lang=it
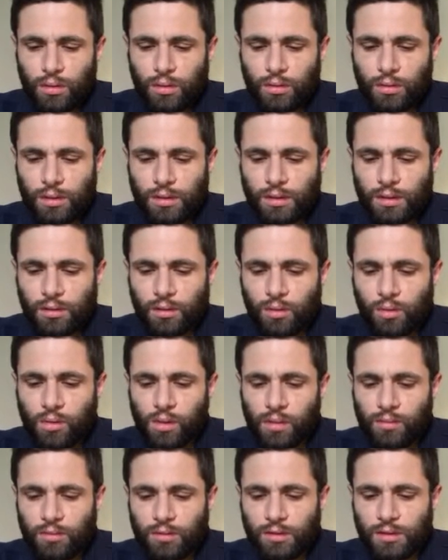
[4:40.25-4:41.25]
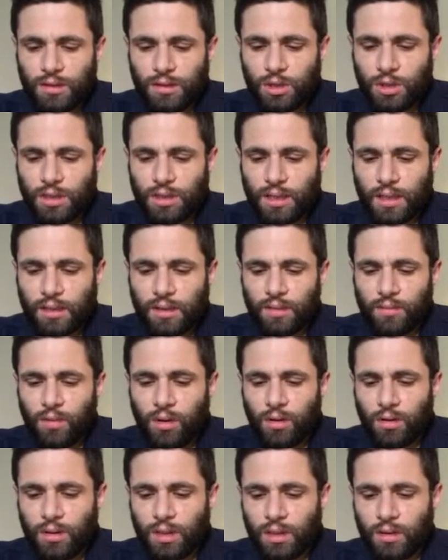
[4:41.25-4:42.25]
Ogni singolo uomo si dice in tanti
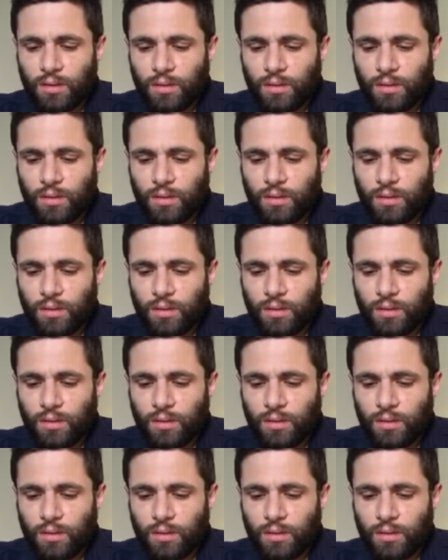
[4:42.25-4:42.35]
modi,